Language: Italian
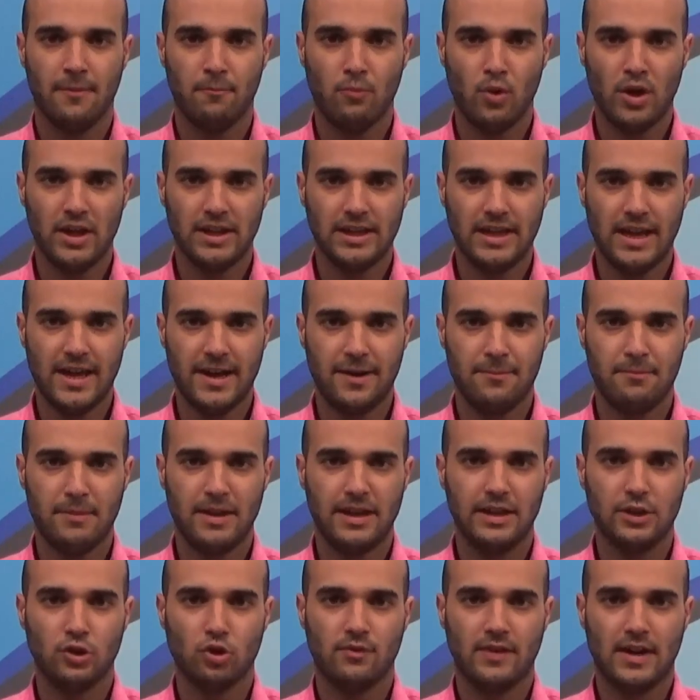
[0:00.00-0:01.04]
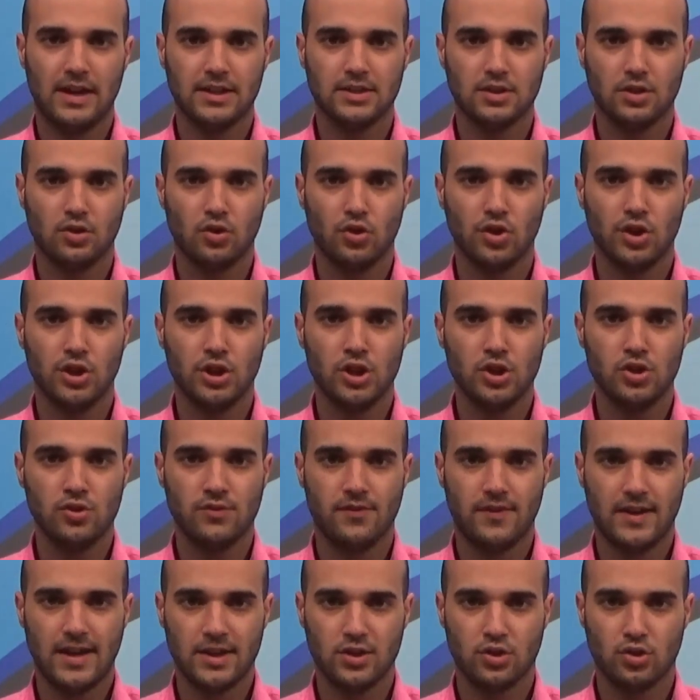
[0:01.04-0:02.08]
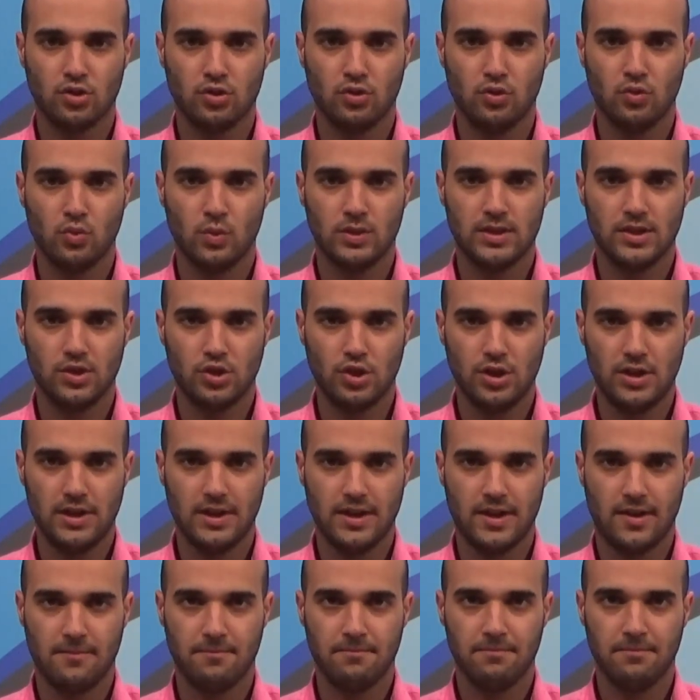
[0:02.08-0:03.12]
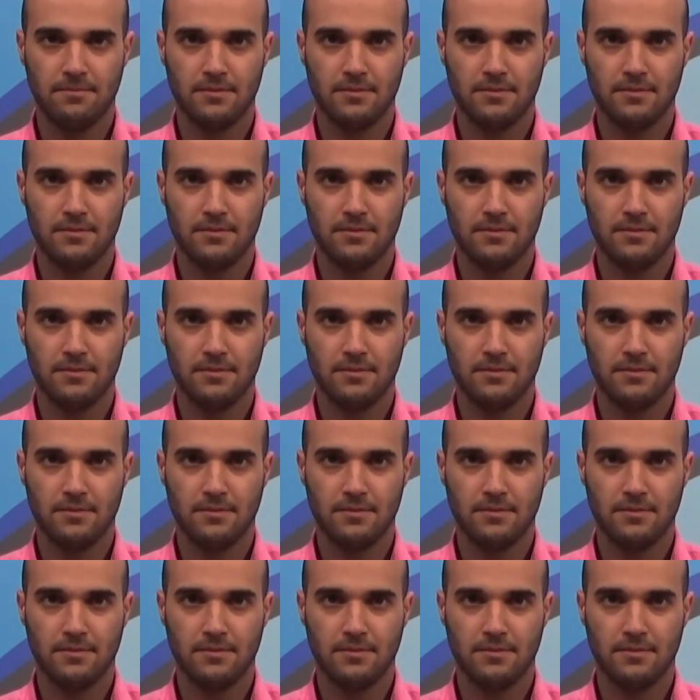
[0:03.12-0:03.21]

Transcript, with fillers: Buonasera e ben ritrovati con il TG Flash di New Sicilia.